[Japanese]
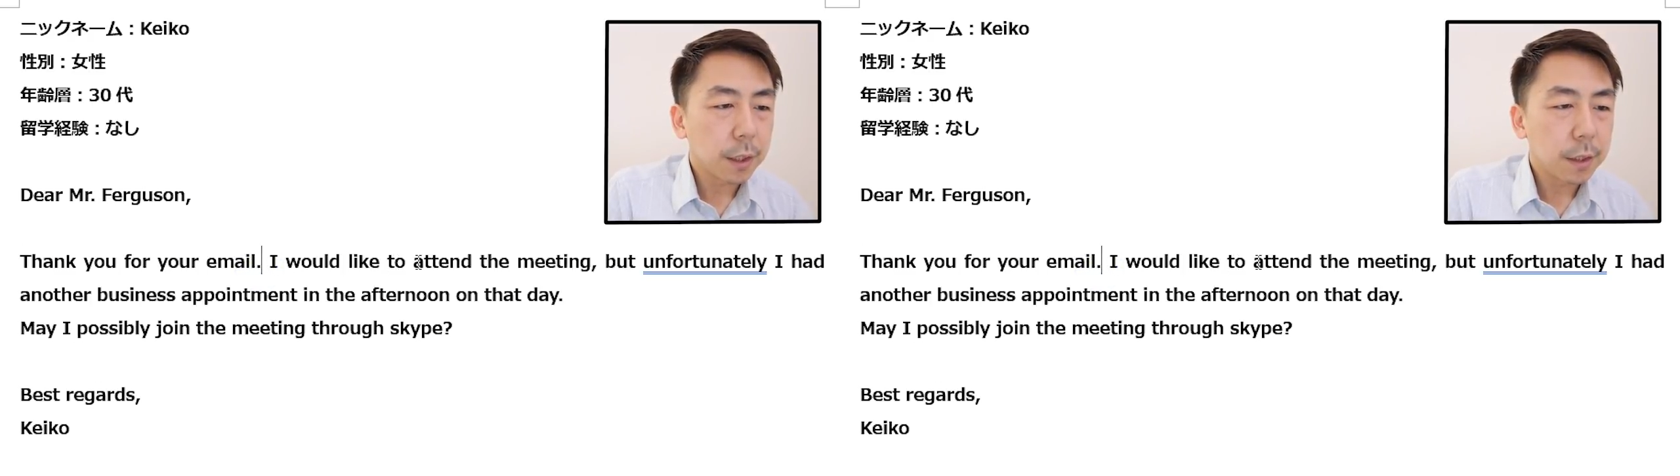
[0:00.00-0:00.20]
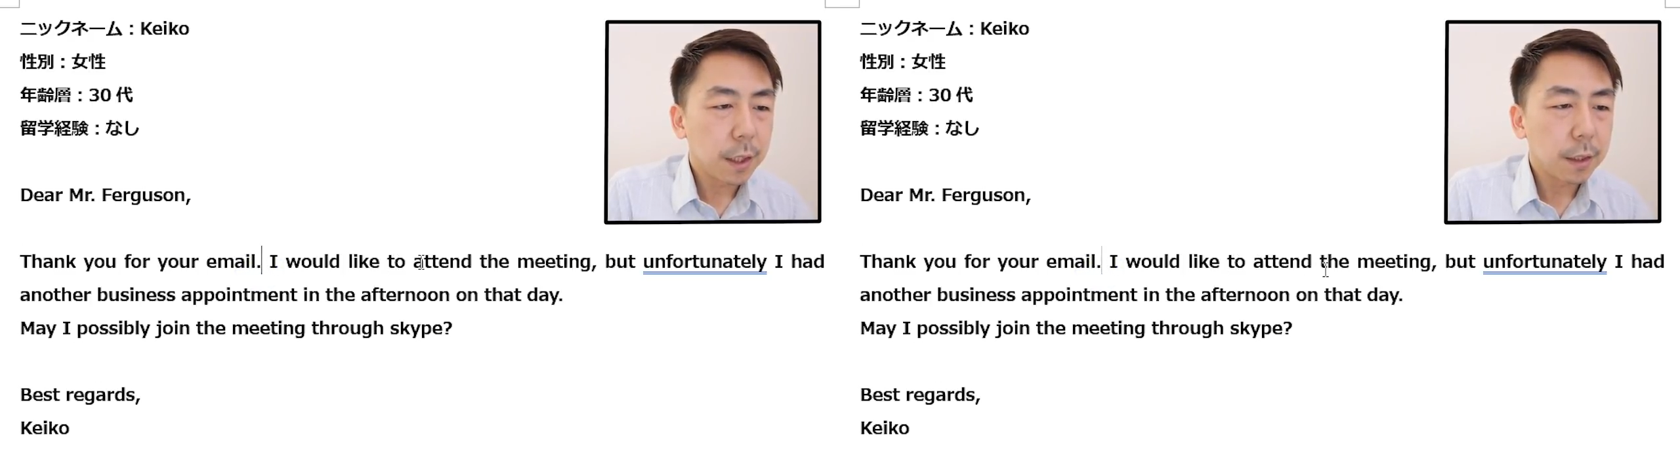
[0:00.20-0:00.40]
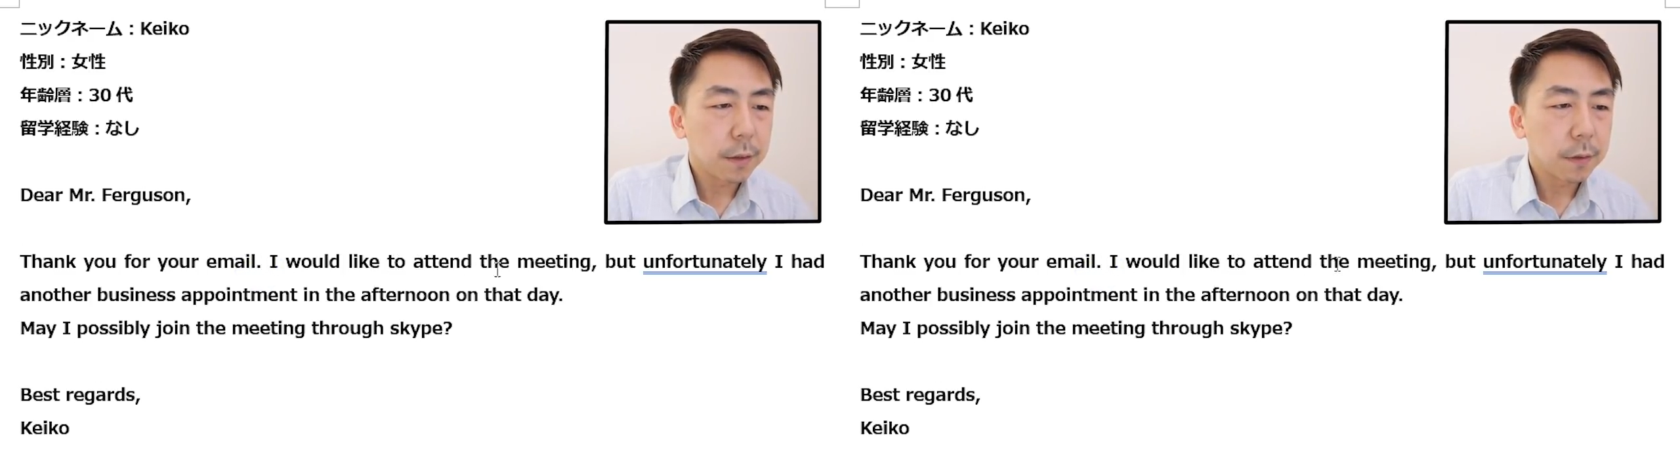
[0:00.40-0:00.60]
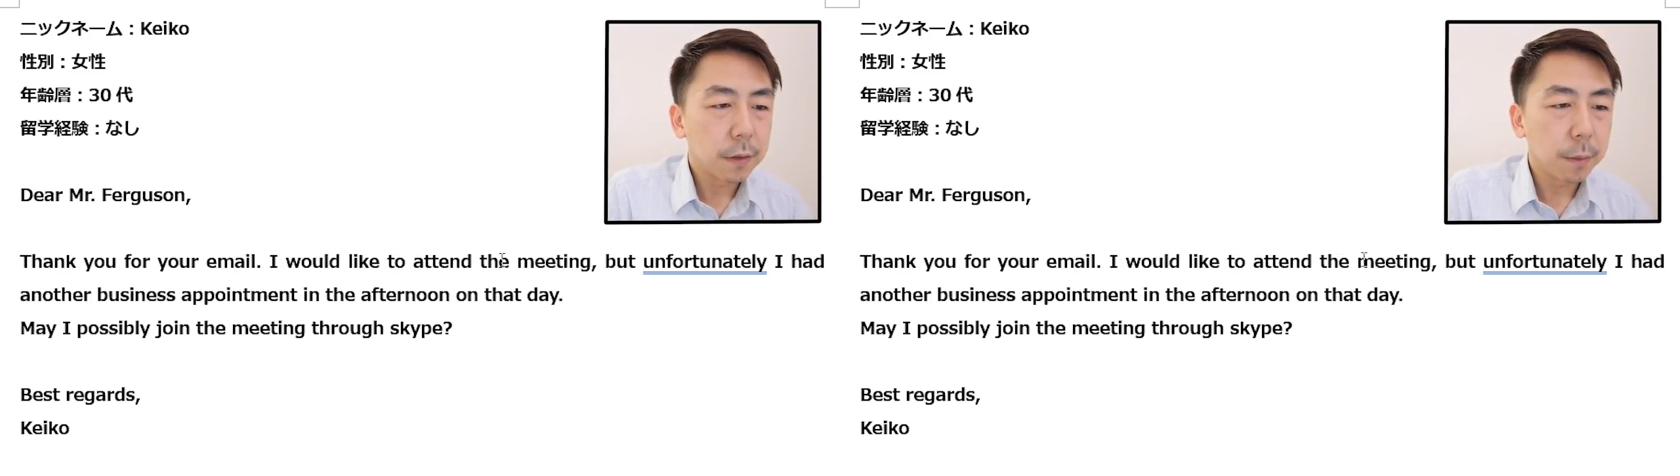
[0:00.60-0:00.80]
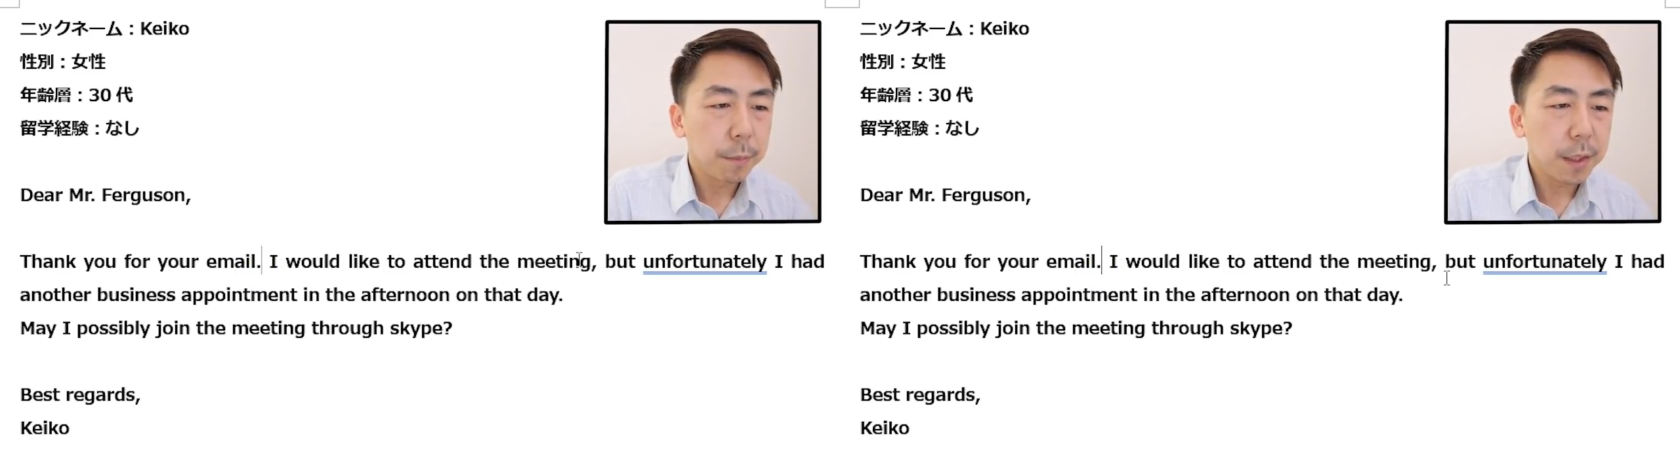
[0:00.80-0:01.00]

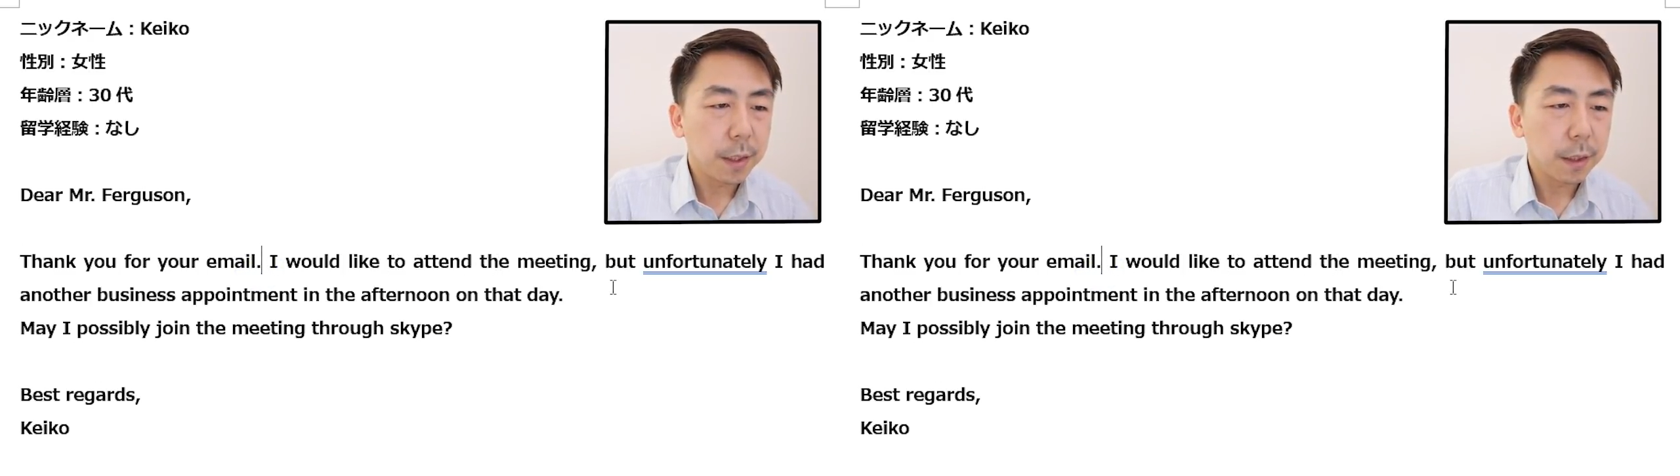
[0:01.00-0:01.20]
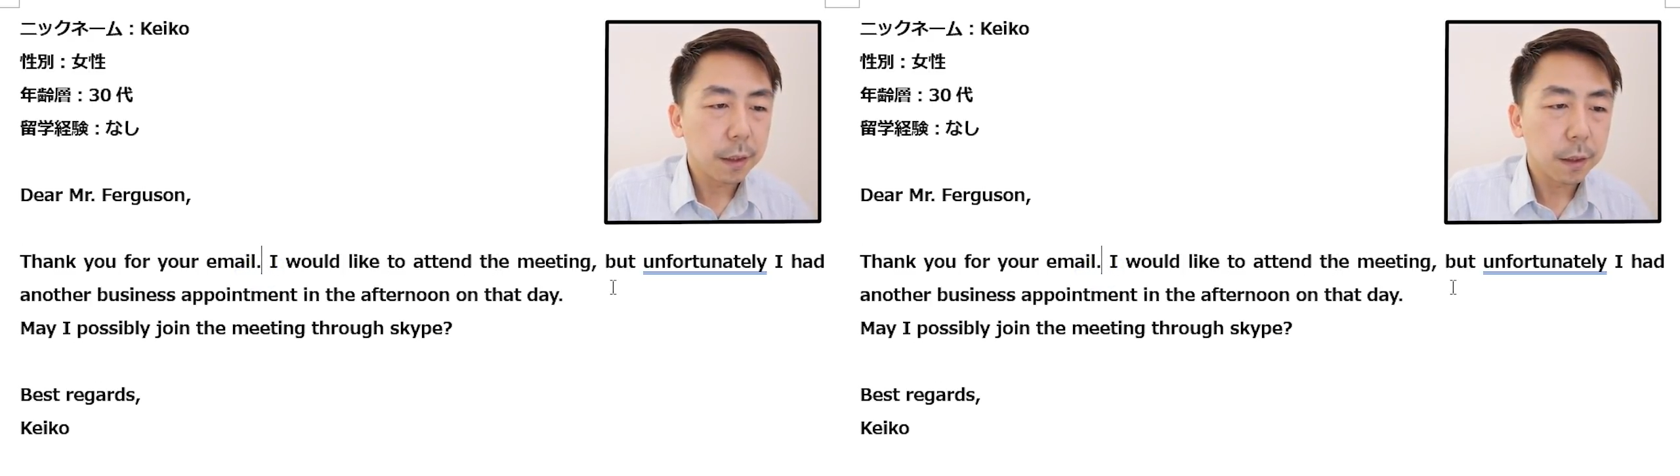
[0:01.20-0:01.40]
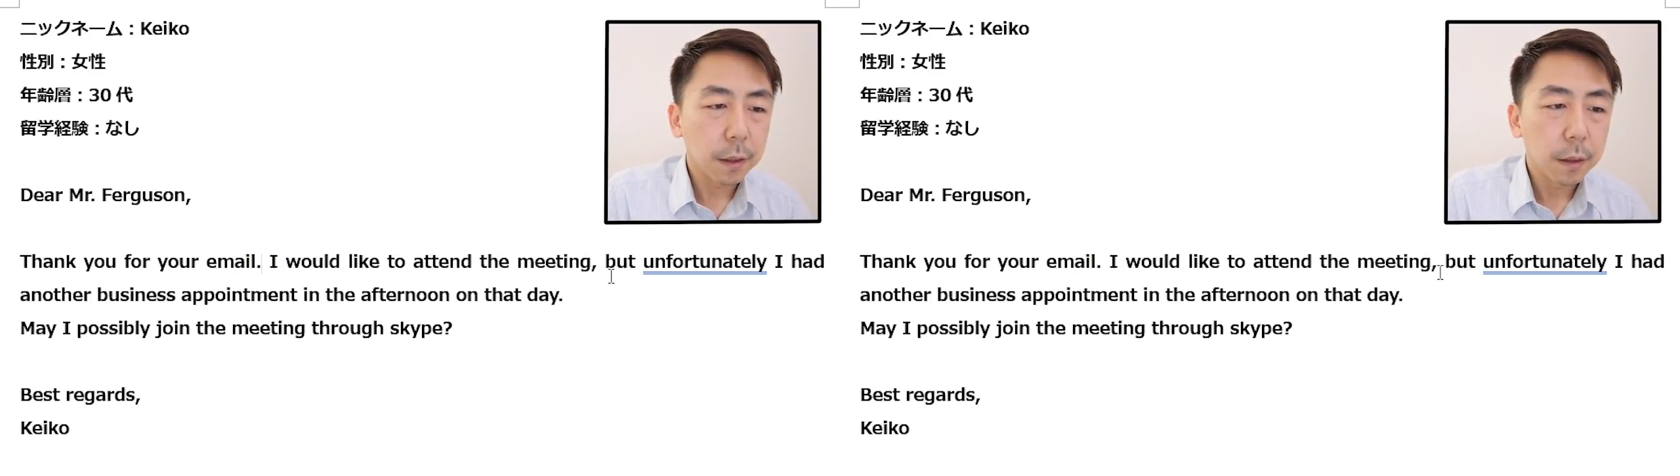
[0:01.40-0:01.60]
attend the meeting,